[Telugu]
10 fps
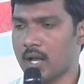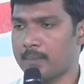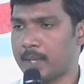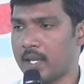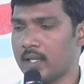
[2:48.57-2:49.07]

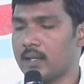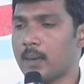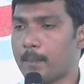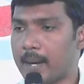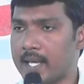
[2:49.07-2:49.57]
చాపి
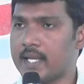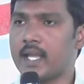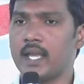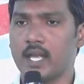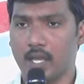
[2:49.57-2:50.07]

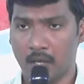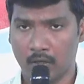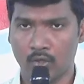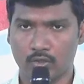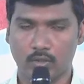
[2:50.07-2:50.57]
పైకి
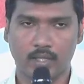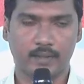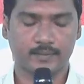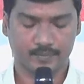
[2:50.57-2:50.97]
ఎగురుతుంది